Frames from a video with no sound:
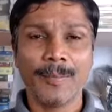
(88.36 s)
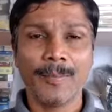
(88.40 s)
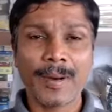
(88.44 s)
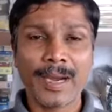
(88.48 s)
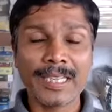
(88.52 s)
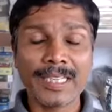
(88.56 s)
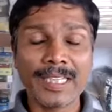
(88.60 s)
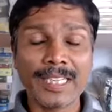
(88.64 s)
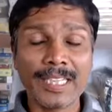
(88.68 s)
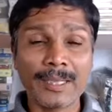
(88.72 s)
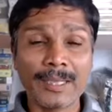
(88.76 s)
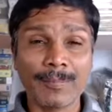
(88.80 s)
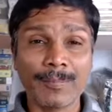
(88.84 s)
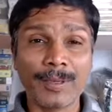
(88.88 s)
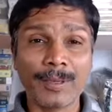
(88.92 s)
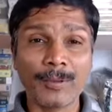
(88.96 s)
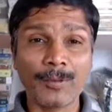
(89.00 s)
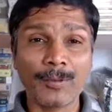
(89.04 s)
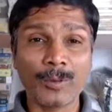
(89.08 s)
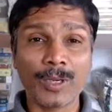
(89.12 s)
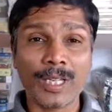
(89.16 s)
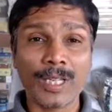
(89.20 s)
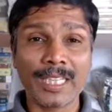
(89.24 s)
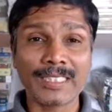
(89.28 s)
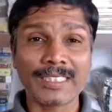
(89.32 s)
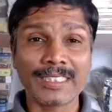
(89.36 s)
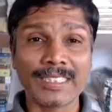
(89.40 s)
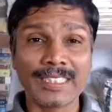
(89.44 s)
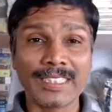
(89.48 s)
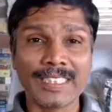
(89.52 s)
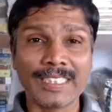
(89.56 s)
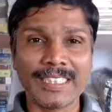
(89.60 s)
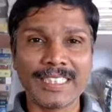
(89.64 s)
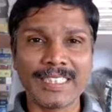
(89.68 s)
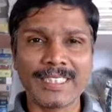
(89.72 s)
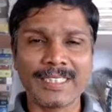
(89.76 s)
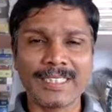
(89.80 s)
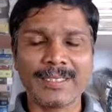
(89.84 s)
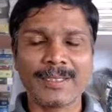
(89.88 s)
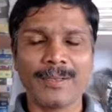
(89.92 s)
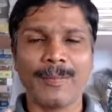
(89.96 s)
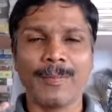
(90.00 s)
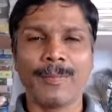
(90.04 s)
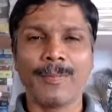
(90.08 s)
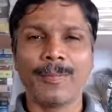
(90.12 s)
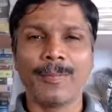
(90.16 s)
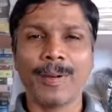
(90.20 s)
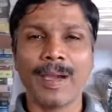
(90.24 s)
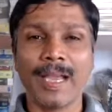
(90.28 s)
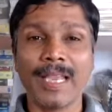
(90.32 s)
பயம் எப்படி உண்டாச்சு
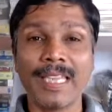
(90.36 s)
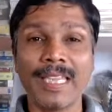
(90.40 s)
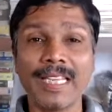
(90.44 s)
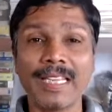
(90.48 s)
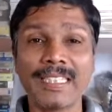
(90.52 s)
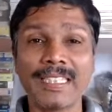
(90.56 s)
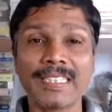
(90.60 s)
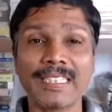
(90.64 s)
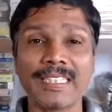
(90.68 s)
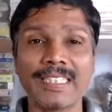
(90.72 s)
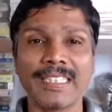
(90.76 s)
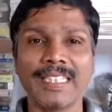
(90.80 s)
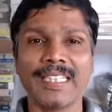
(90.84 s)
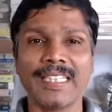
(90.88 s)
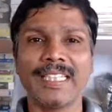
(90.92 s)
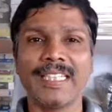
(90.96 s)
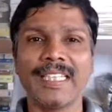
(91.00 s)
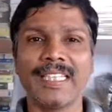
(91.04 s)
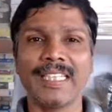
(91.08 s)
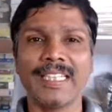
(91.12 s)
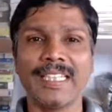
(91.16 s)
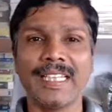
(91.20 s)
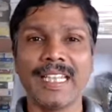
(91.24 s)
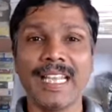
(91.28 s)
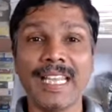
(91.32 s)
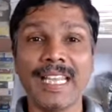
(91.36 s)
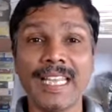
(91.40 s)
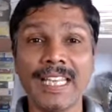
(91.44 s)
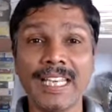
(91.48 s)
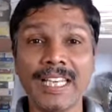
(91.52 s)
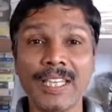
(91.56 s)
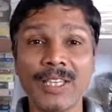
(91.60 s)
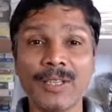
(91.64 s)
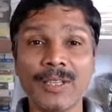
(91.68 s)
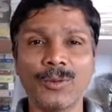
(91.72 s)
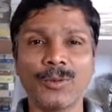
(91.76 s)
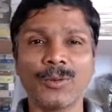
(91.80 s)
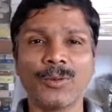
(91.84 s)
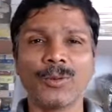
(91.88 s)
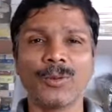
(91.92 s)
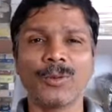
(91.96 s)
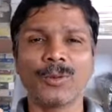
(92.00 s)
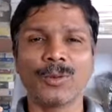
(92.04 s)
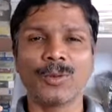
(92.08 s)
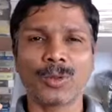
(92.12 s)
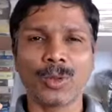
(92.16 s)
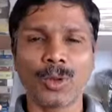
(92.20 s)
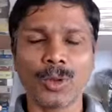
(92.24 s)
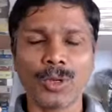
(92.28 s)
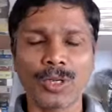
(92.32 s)
பயிற்சி டெய்லியும்
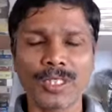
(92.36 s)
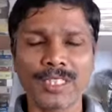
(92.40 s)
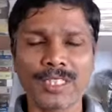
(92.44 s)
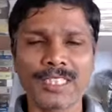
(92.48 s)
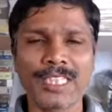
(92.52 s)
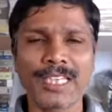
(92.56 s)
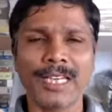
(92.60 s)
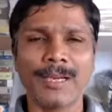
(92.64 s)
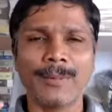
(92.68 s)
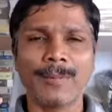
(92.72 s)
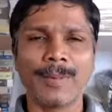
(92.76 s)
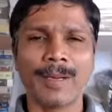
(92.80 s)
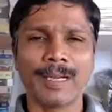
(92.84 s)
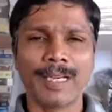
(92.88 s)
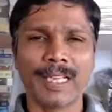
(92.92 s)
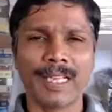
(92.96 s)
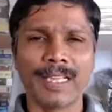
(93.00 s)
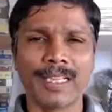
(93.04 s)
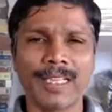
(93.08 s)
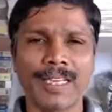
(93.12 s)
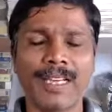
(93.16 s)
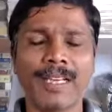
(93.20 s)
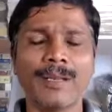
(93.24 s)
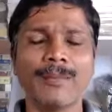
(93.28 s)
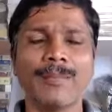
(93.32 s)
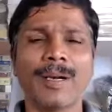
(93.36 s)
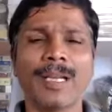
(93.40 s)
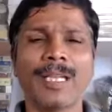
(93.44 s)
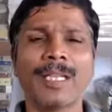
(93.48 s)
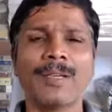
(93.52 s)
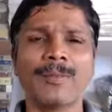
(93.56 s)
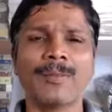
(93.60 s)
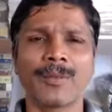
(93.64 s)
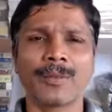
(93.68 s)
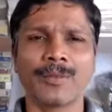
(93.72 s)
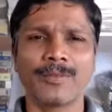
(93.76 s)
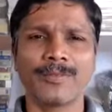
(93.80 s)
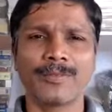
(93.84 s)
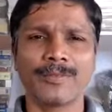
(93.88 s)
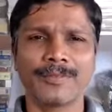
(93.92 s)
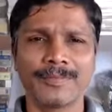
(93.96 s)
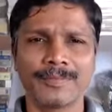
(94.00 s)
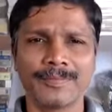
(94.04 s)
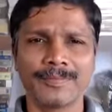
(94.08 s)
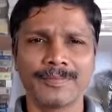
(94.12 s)
தொடர்ச்சியா பண்ணாதனால பயம் வரும்